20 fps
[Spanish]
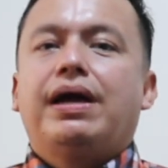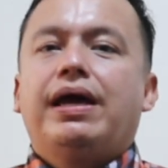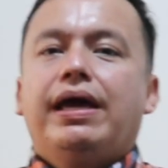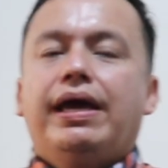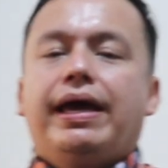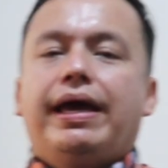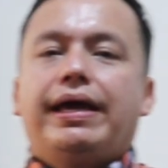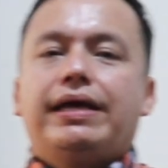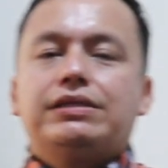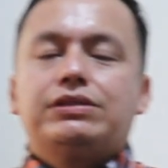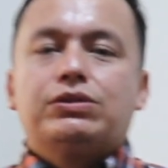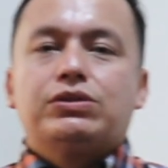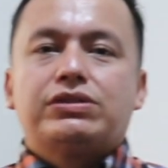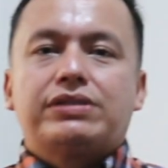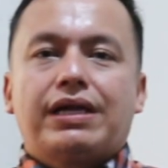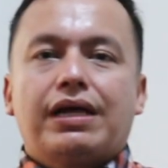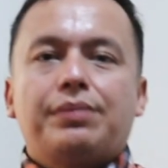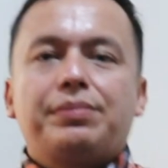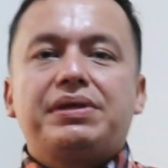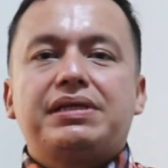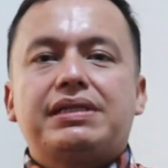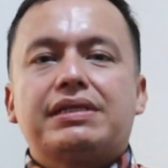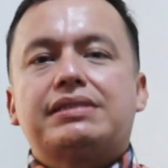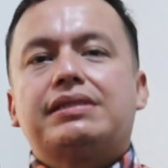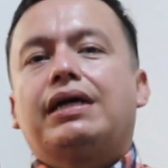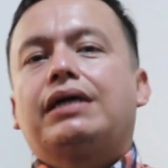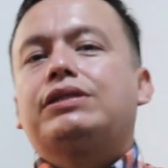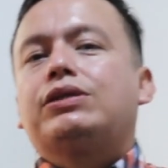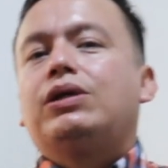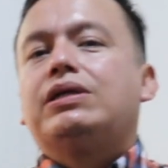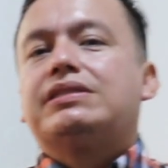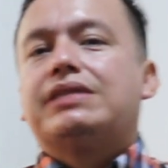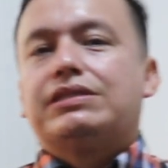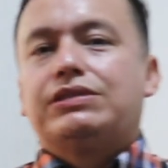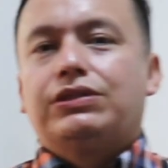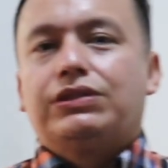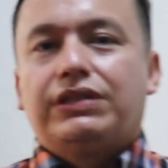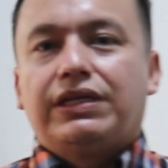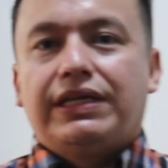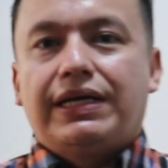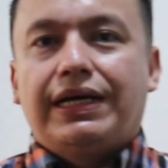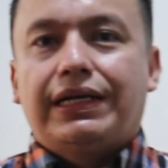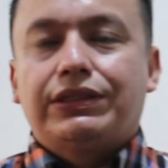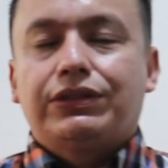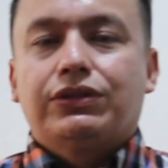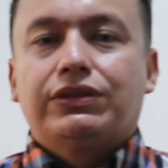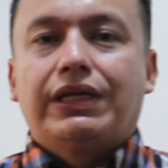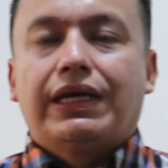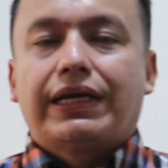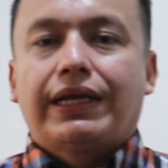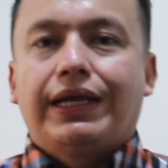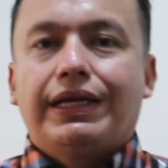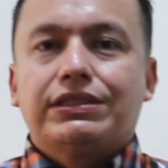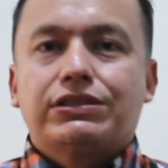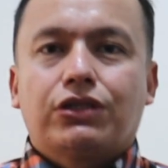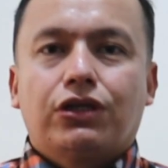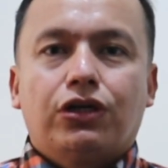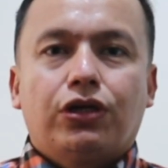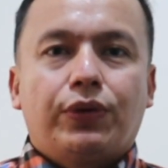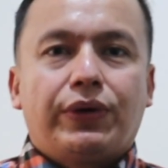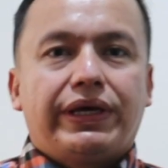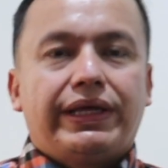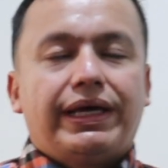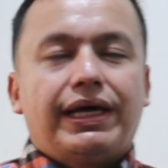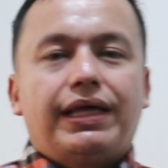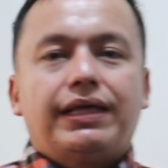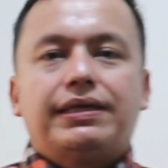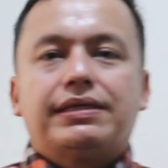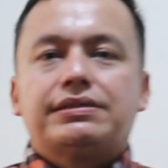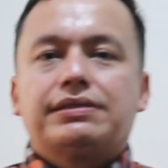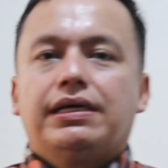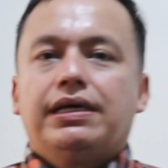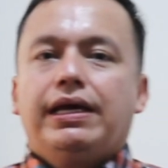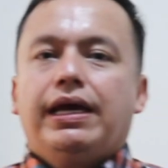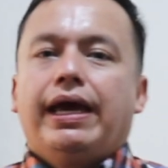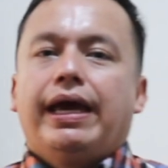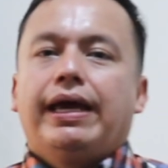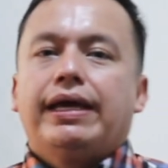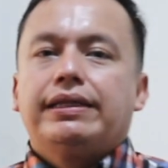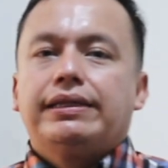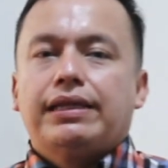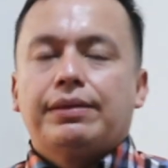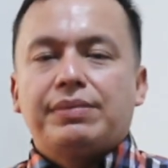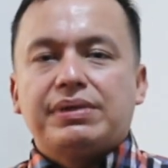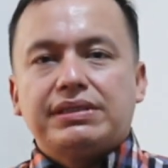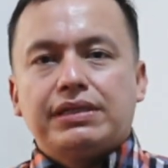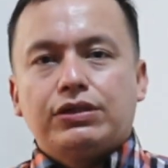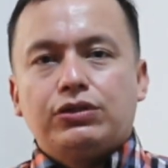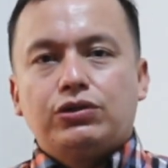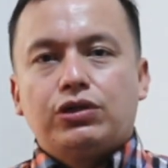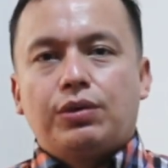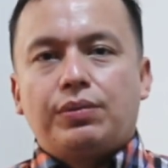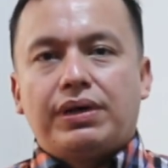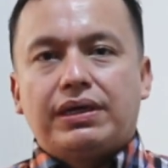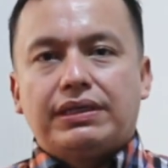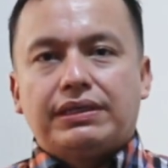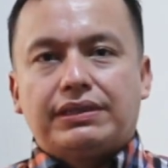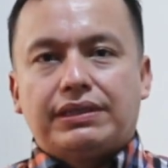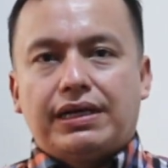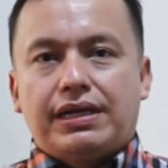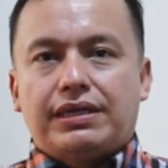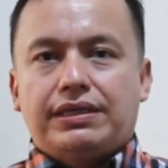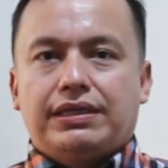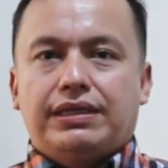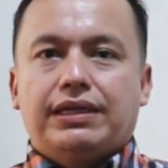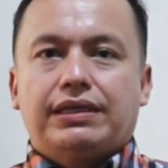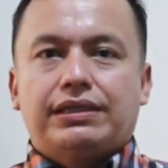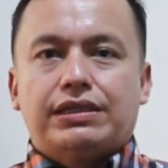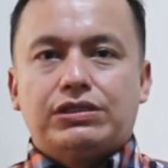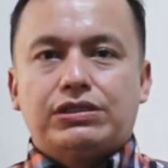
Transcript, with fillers: en sus trámites de actualización de datos, de registro de novedades, en temas de ayuda humanitaria y atención